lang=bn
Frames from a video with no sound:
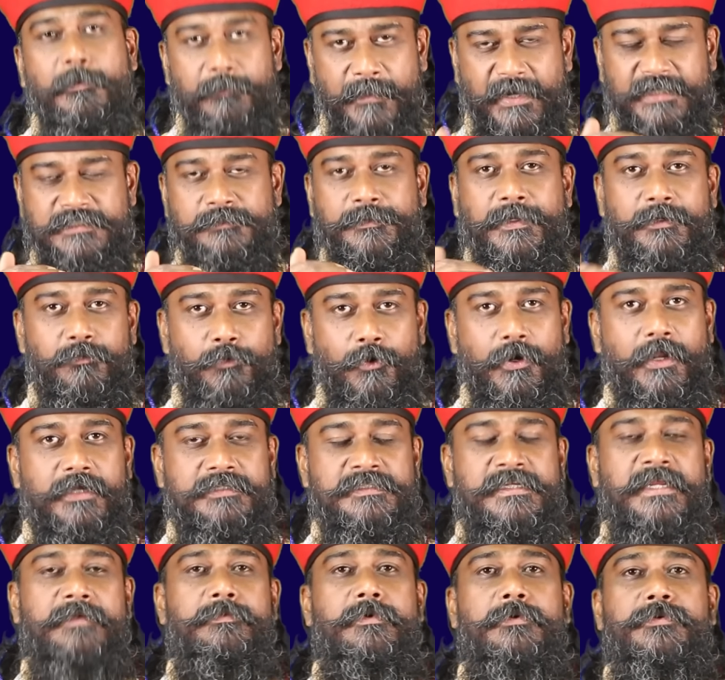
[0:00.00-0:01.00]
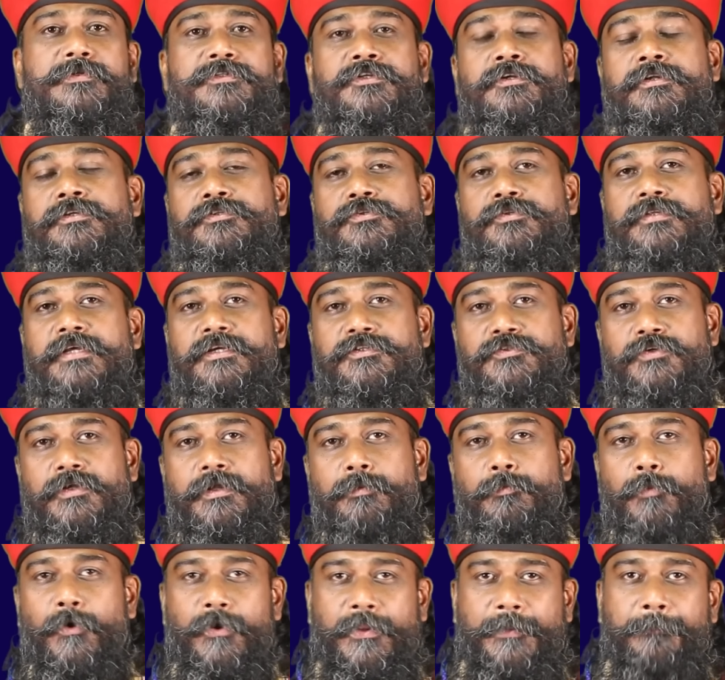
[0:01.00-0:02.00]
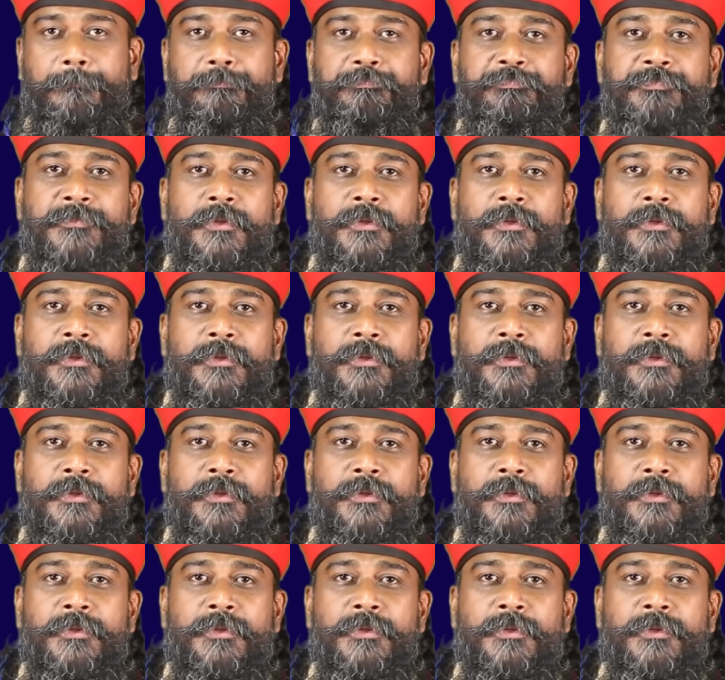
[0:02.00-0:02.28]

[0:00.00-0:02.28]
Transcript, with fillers: ব্যাটসম্যান বোলার সেই বিবেচনায় যদি আসলে বলি